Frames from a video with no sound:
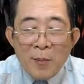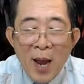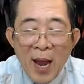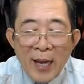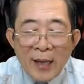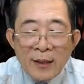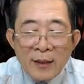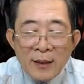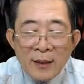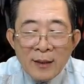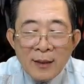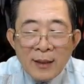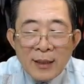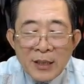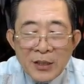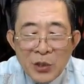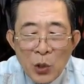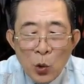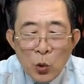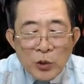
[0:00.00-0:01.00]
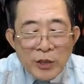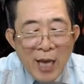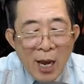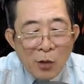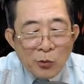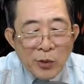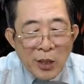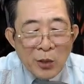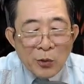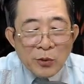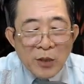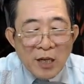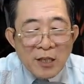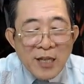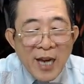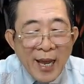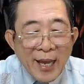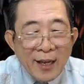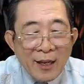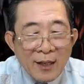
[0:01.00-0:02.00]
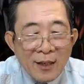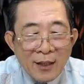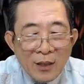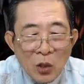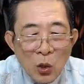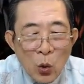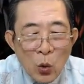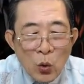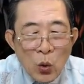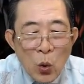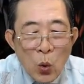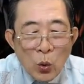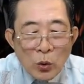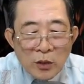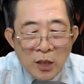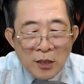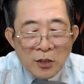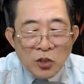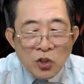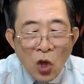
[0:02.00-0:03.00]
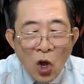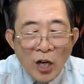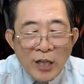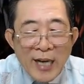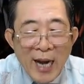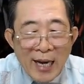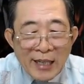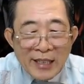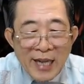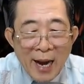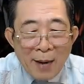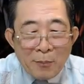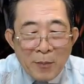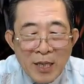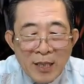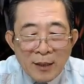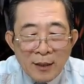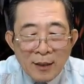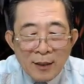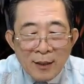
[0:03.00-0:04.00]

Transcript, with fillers: mái. Dù sao tiểu tử này luôn luôn thích tỏ ra tràn bức.